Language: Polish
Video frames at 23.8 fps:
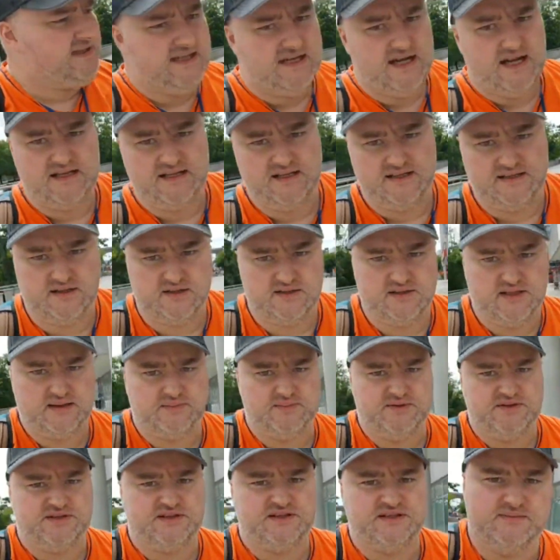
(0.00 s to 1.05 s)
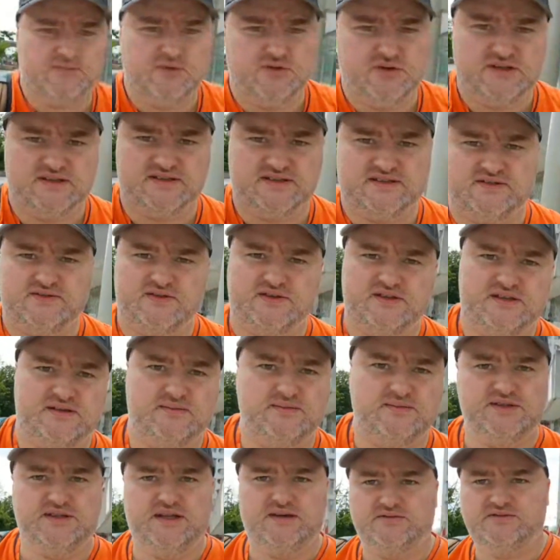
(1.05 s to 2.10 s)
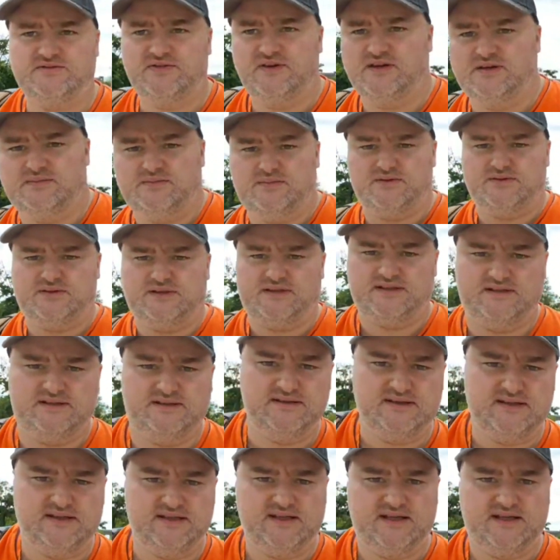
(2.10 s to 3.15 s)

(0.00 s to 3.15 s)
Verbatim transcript: Nie, generalnie, to jakbyś Ty nie mogła dostać wody, to bym Ci dał swoją, bo to, to